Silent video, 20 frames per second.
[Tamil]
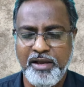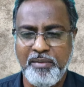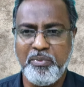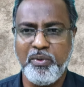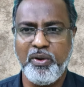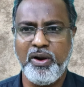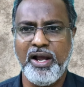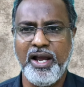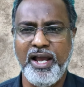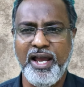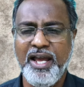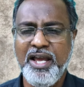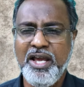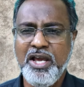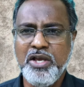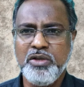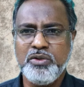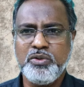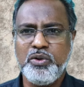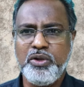செய்ய போகிறாங்க
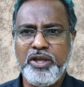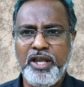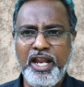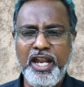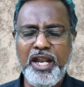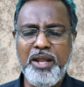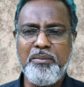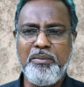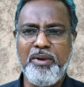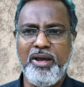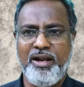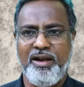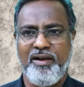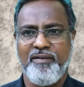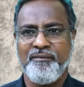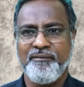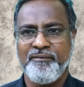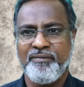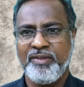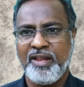ஸோ இனிமேல்
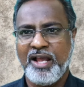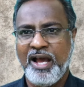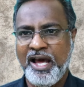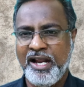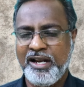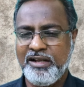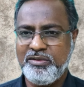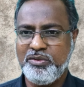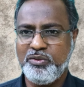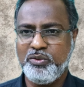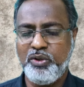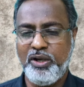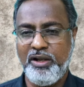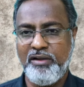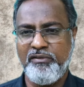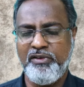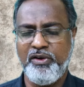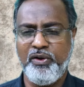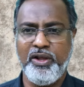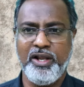அரசு துறை
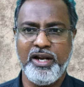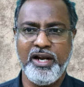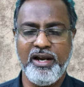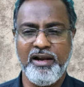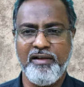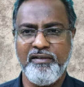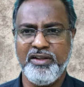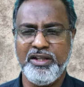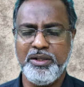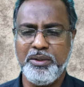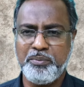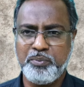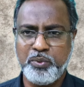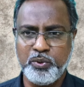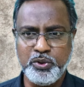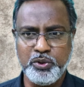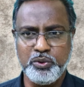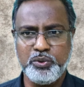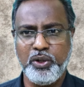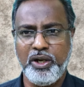ஊழியர்களில் வந்து
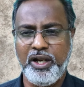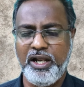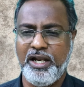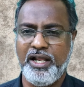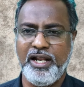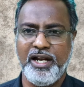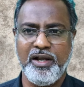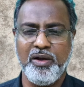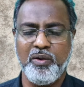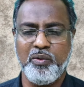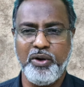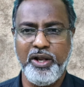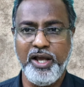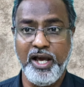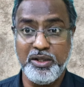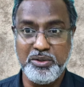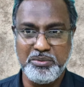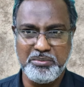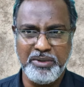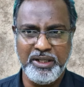பொதுத்துறையில் இருக்கக்கூடிய
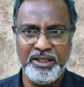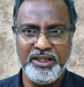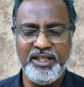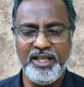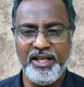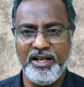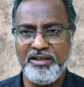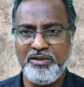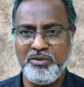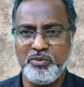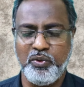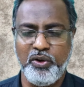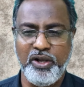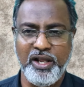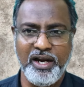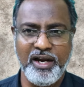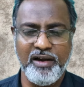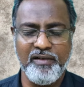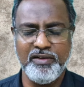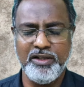அதுவும் மத்திய அரசு
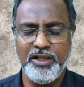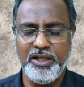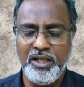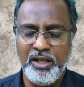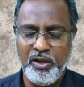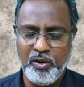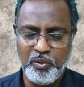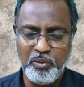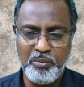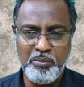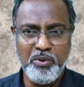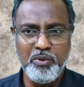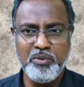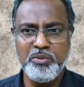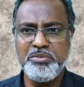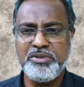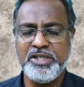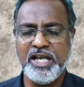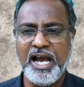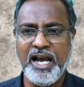ஊழியர்கள் வந்து
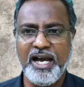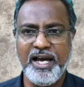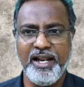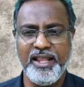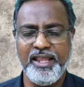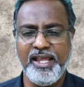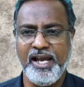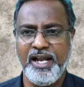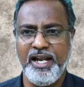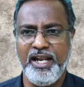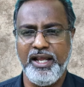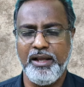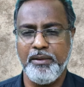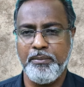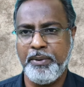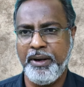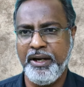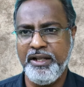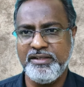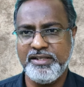ரொம்பவும் ஜாக்கிரதையாக
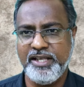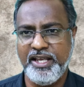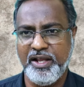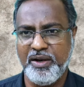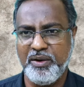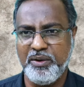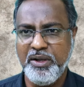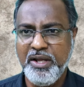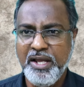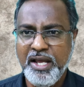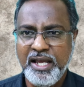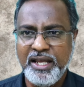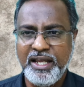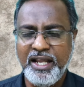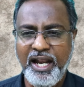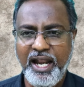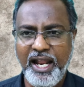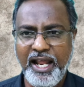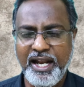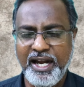நீங்கள் பணி செய்யணும்
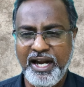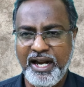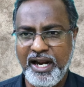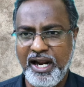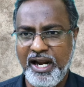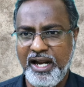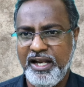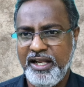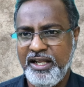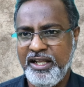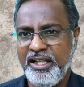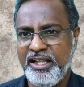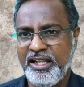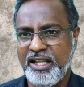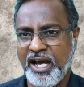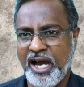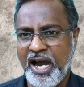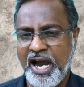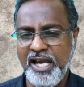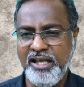இல்லை என்றால்
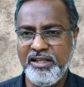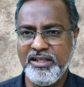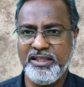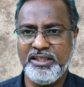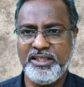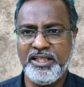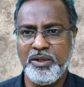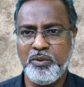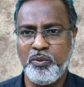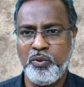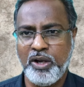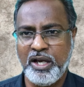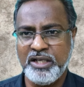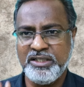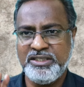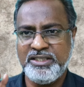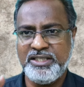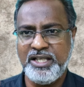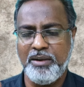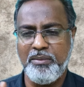இந்த ஆயுதத்தை ஒரு
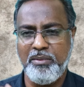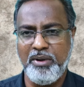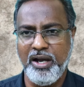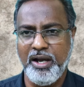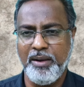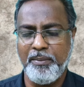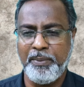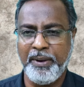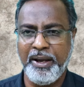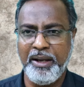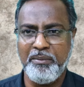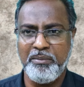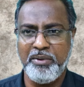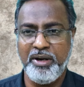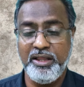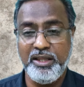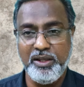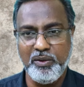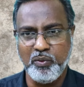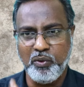அஸ்திரமாக
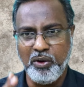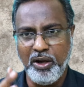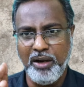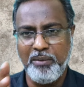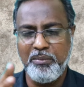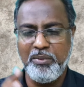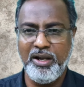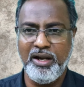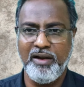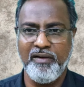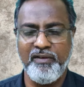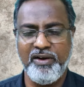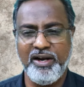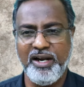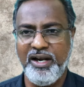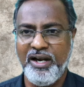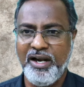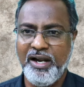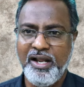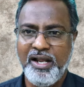பயன்படுத்தி உங்கள் மேல்
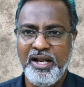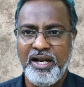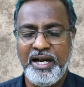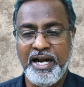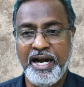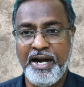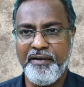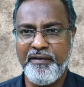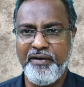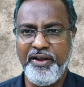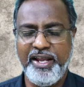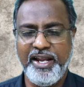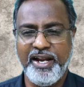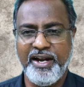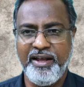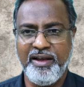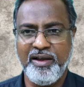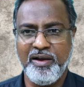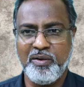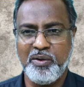அவர்கள் நடவடிக்கை
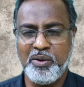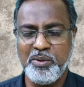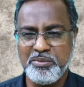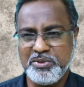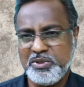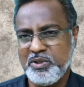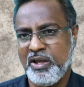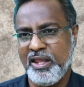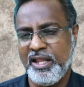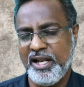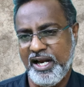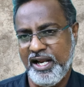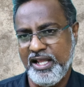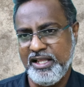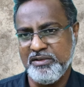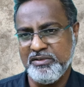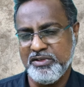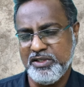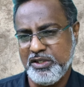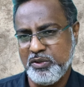எடுக்கக்கூடும் ஸோ அதனால்
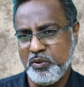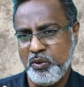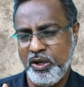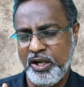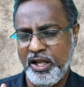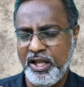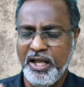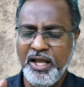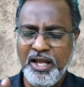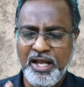இது வந்து ஒரு